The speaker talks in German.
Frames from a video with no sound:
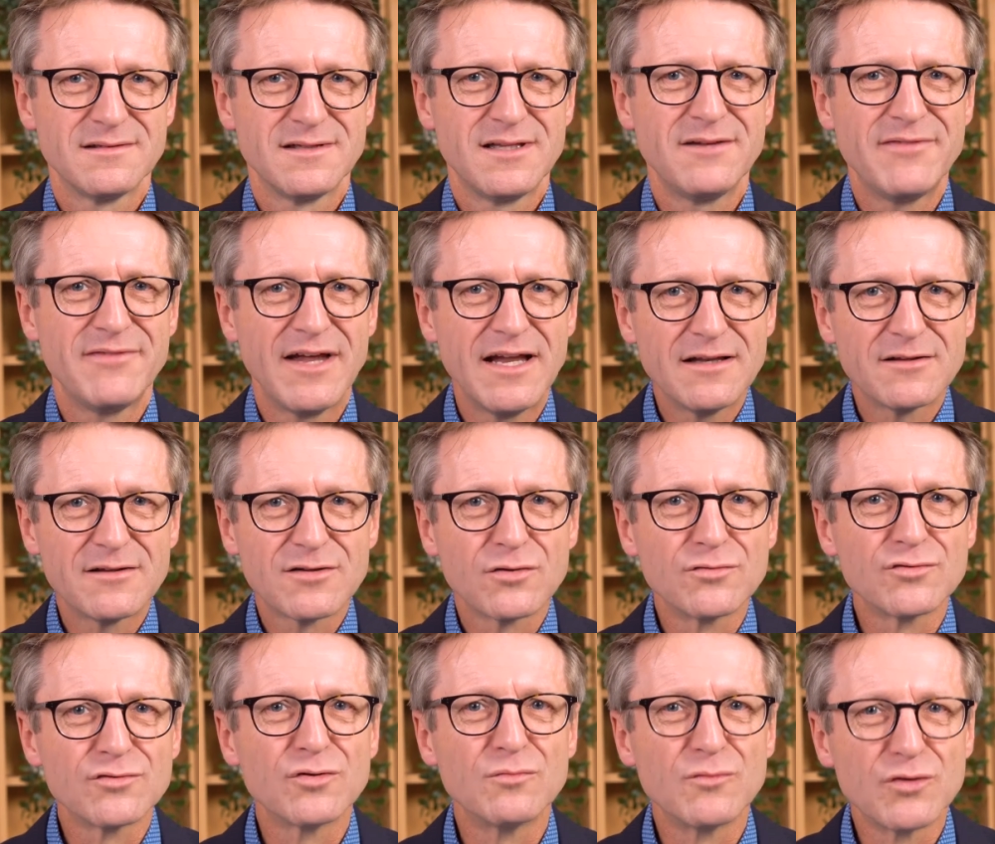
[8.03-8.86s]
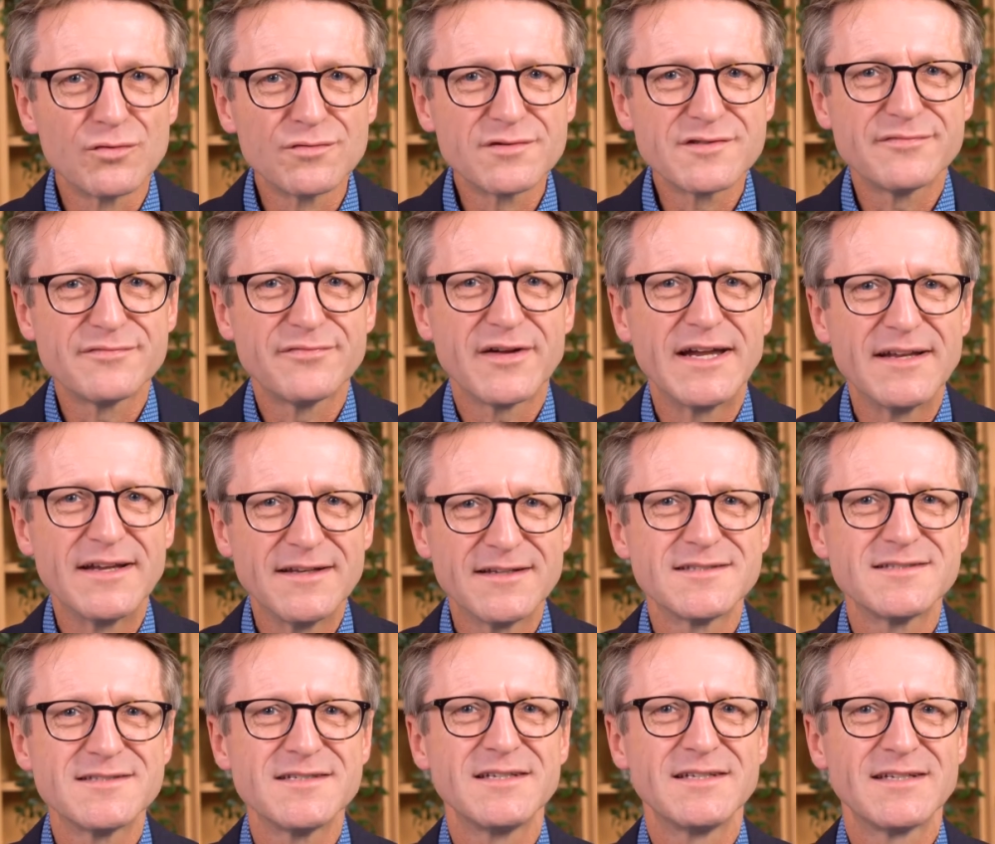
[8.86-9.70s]
Die Welt rund um uns
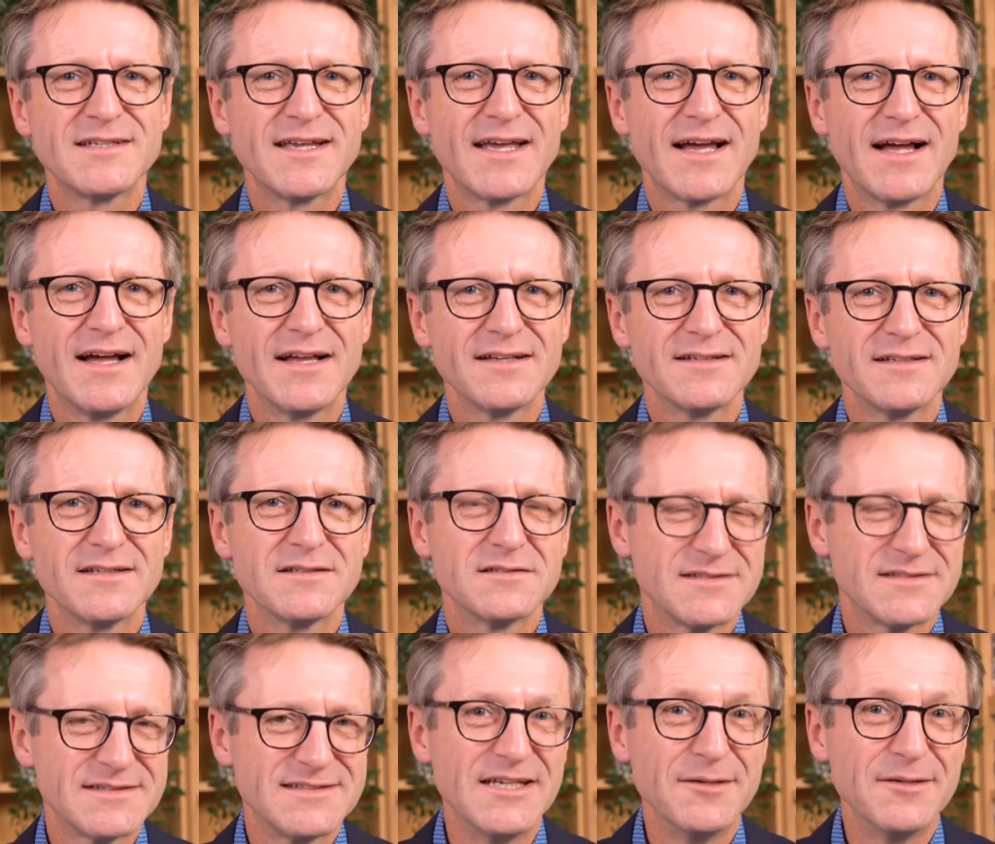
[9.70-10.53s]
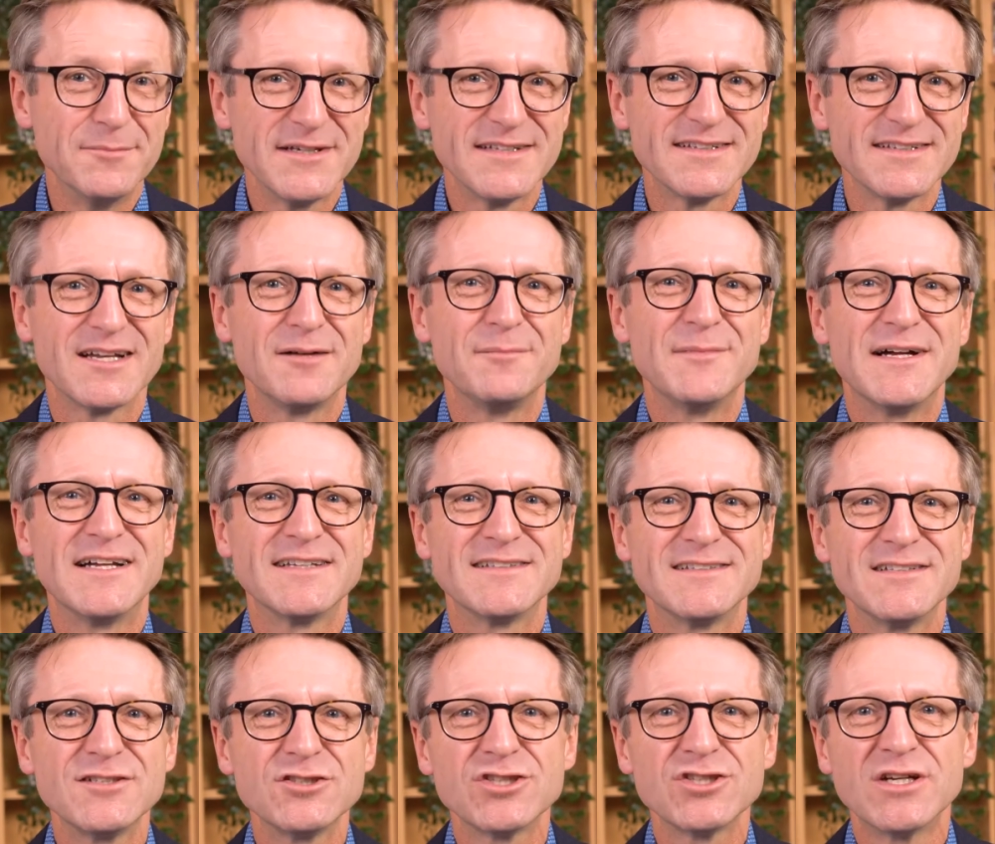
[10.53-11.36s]
verändert sich gerade ziemlich
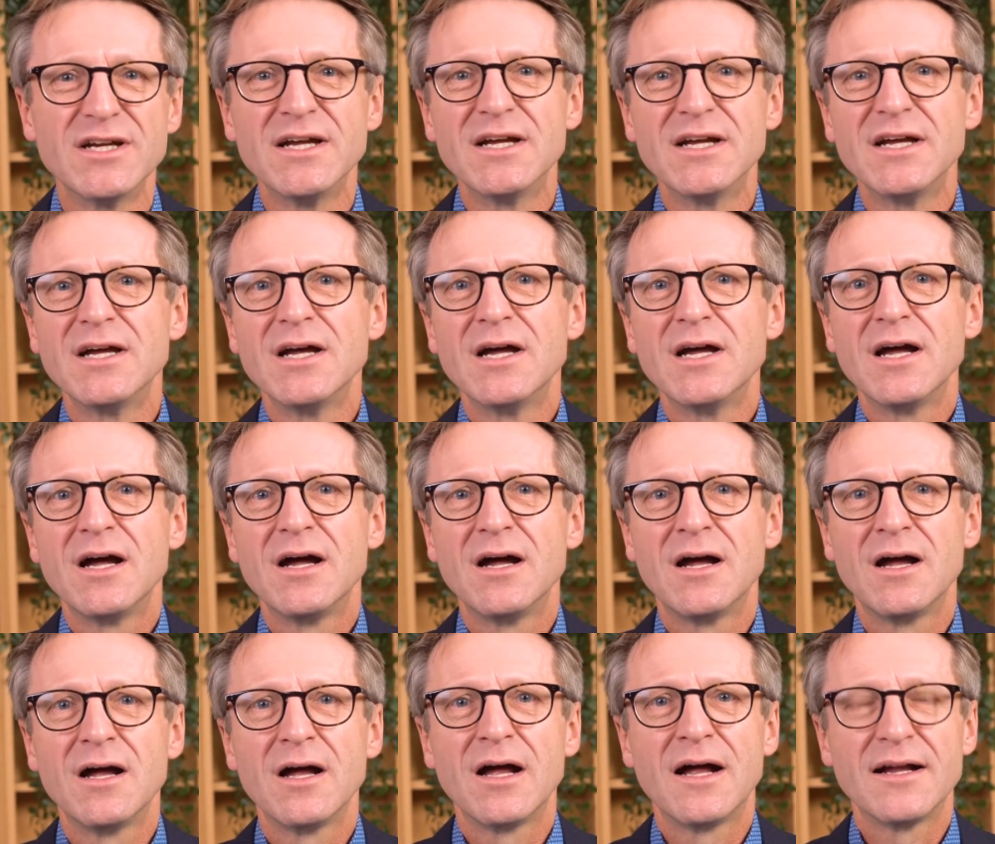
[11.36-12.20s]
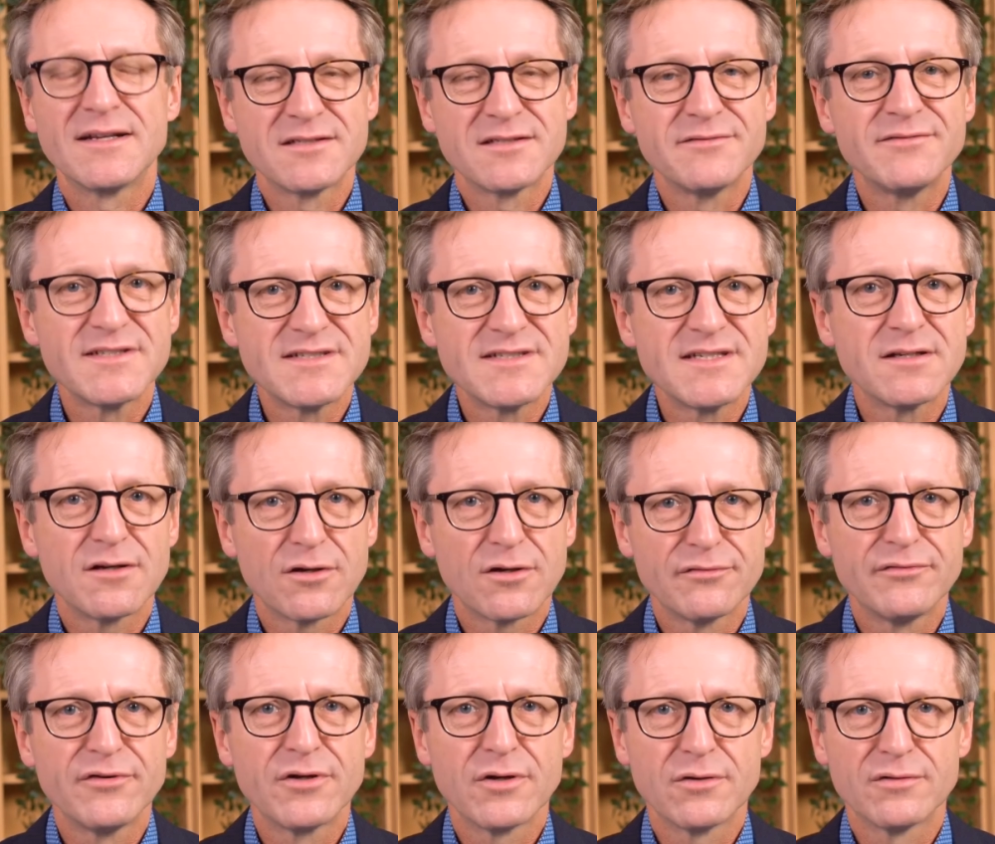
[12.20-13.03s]
dramatisch, äh, also wird sich
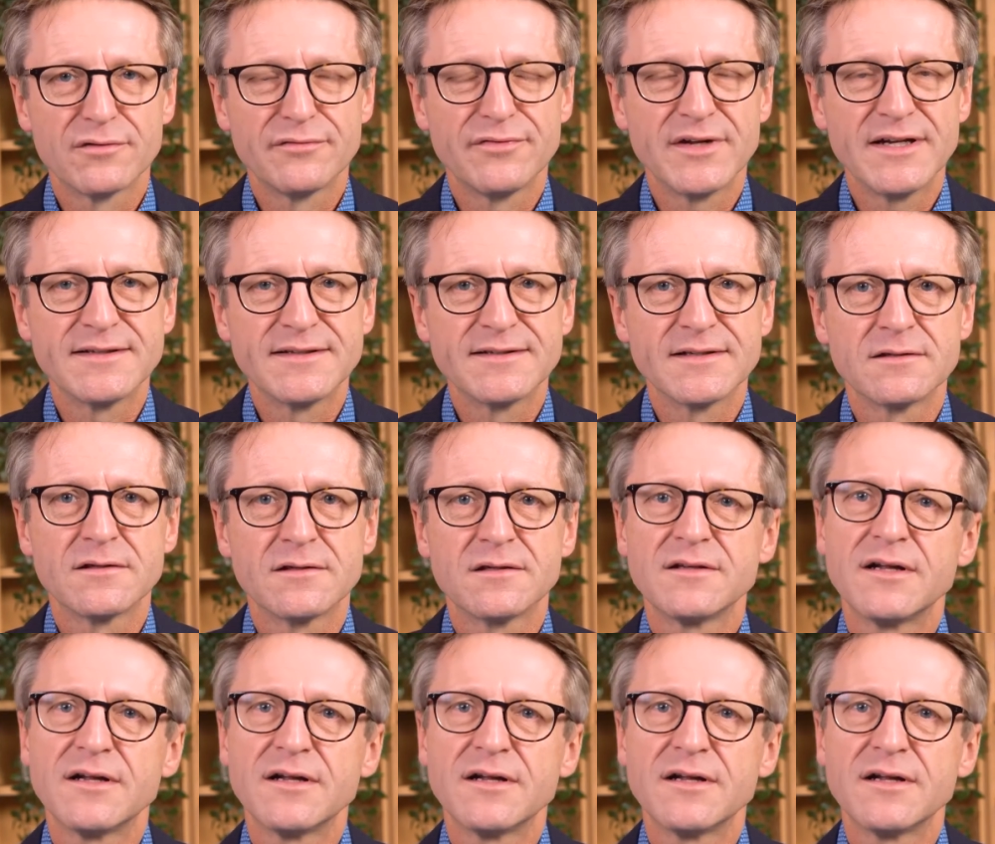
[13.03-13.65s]
auch Führung verändern.